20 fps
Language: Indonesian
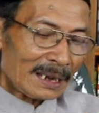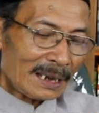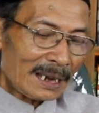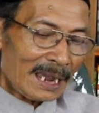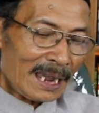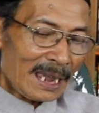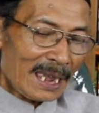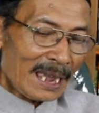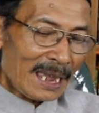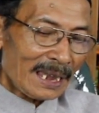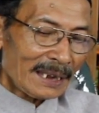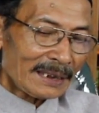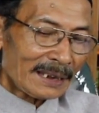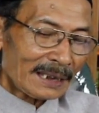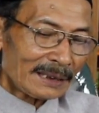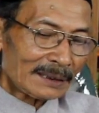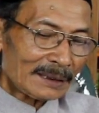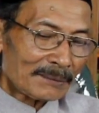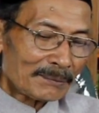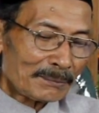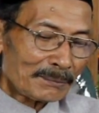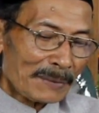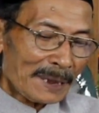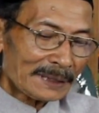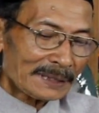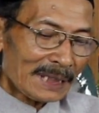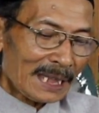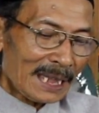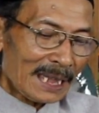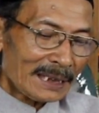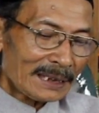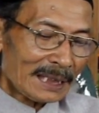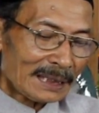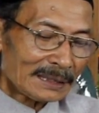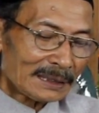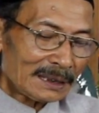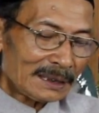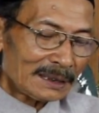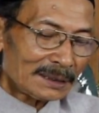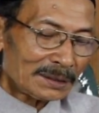karena ayat empat
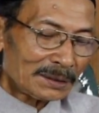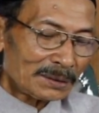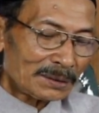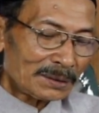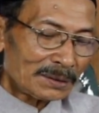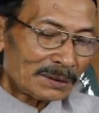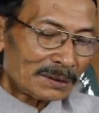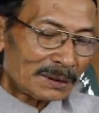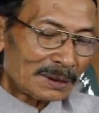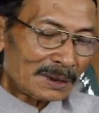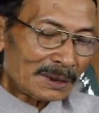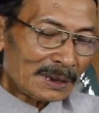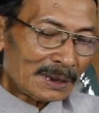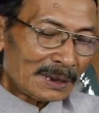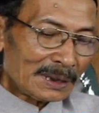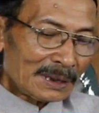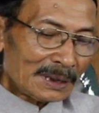ayat itu